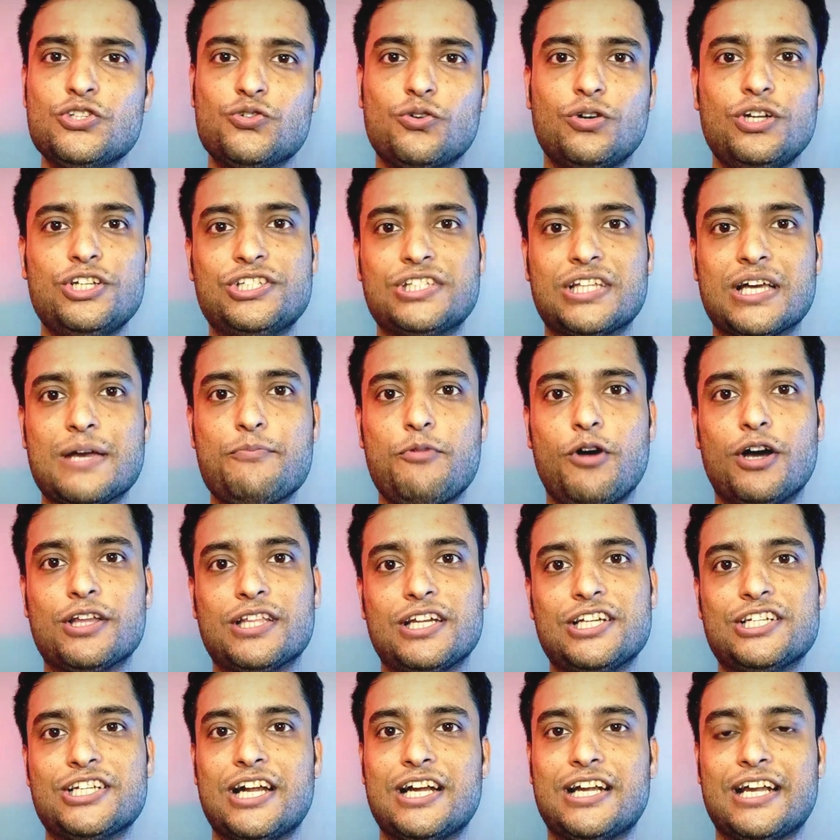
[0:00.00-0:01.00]
চলে চল্লিশ থেকে
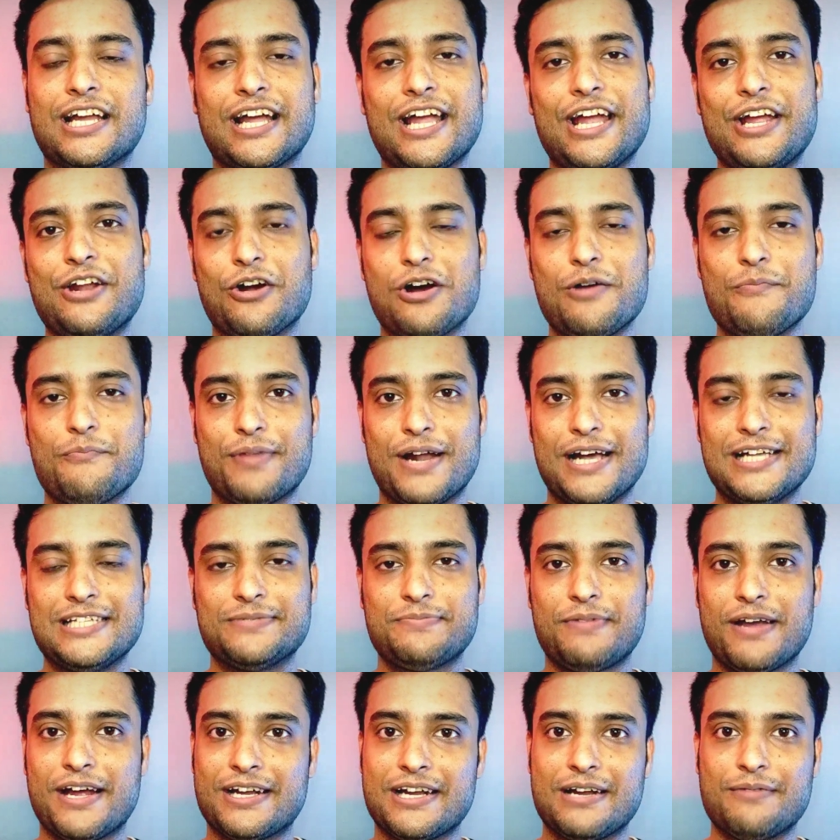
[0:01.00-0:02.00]
পঁয়তাল্লিশ হাজার টাকা এইরকম প্রাইস
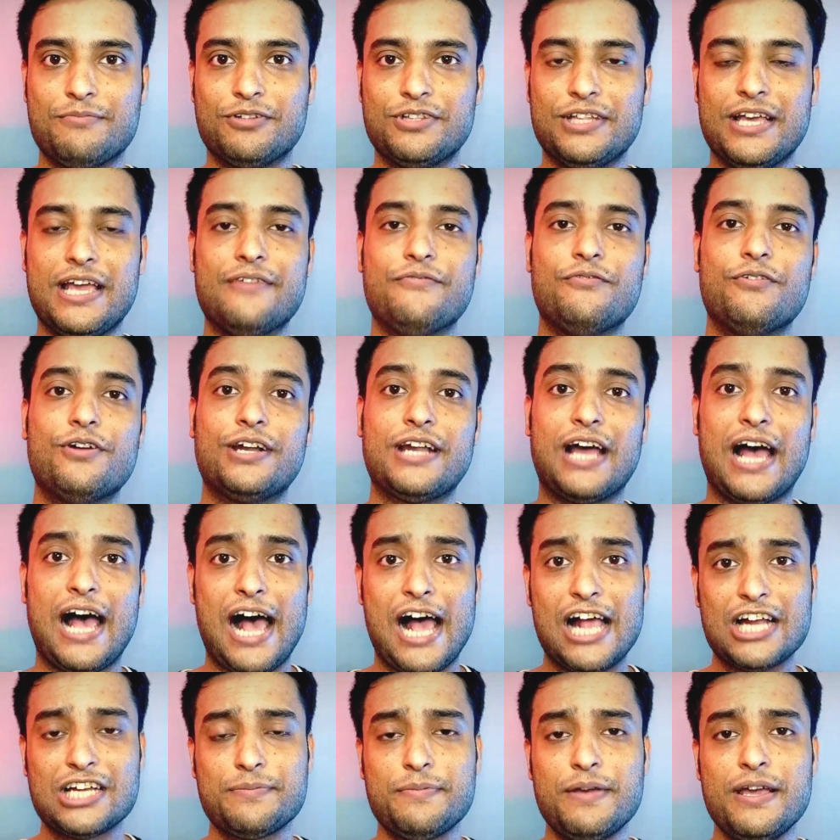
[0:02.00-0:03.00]
প্যাকেটের মধ্যে এই ফোনটা
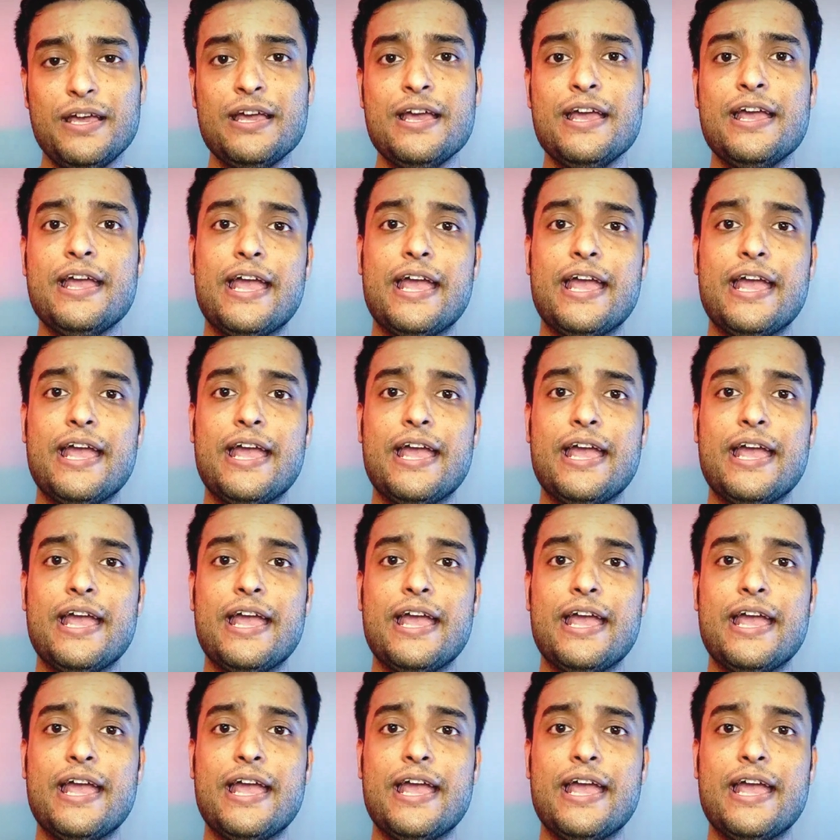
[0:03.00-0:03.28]
আসবে